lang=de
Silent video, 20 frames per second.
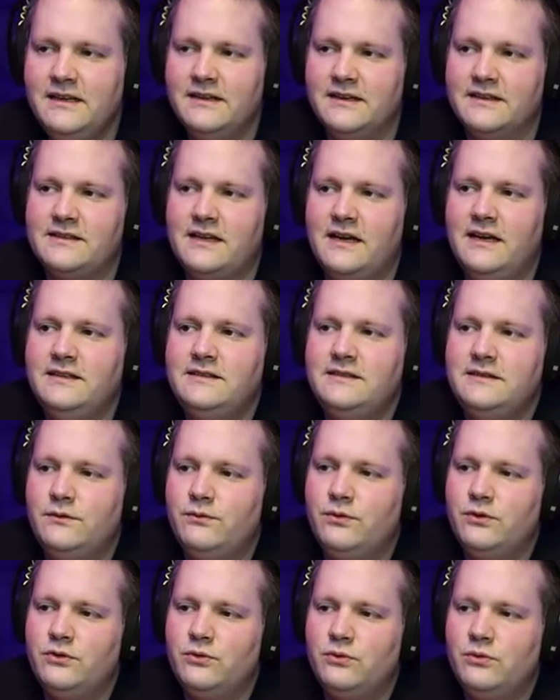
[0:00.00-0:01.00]
Das heißt, ihr
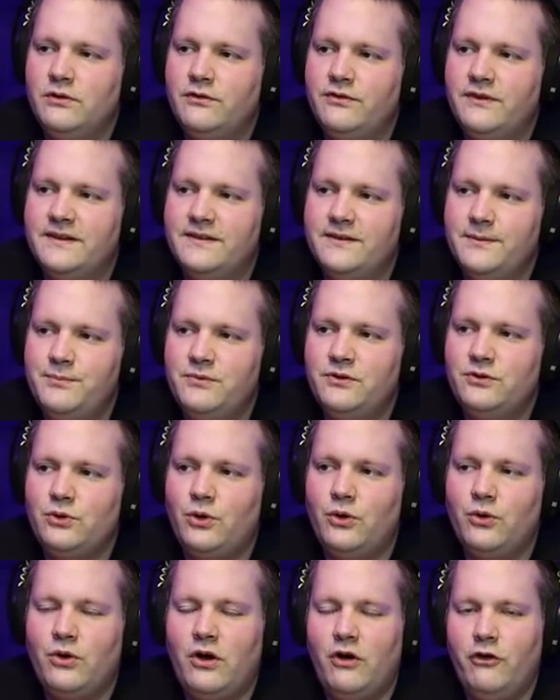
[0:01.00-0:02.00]
würdet ungefähr 70
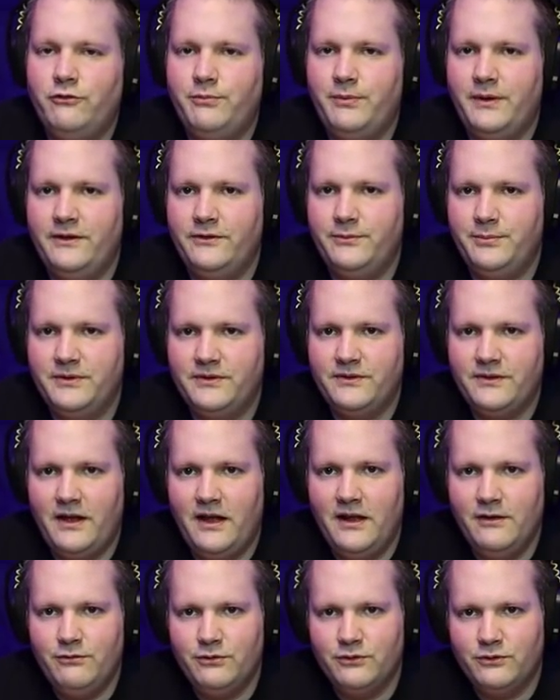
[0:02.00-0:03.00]
Euro Aufpreis
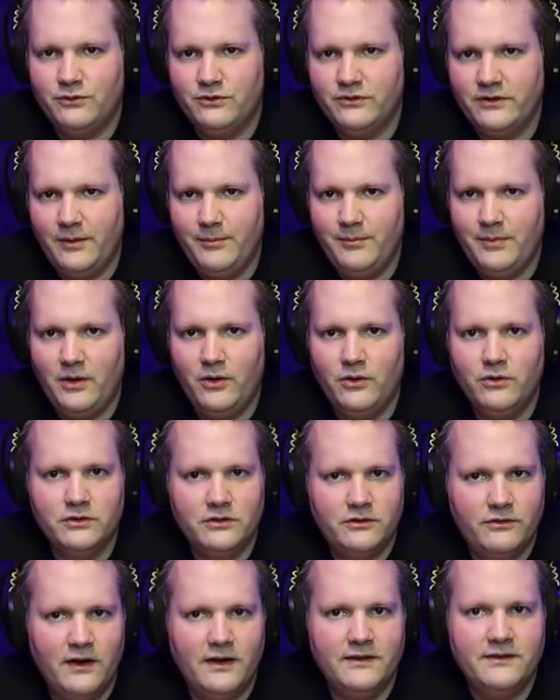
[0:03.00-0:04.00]
bezahlen fürs Zusammenbau und
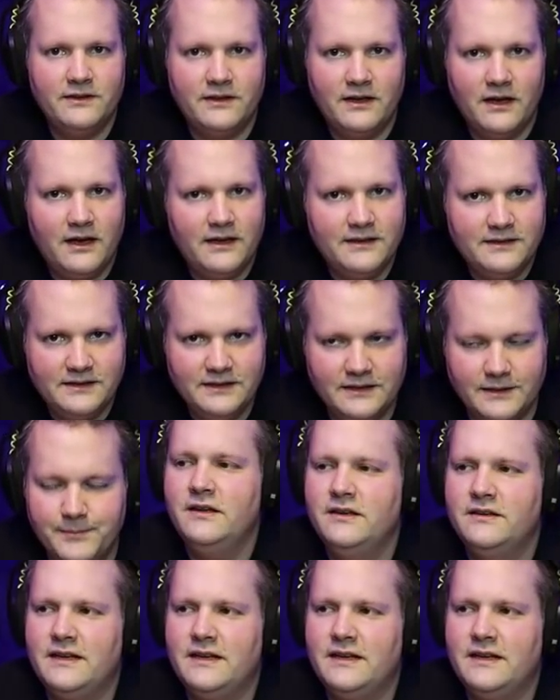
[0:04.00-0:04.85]
quasi Garantie.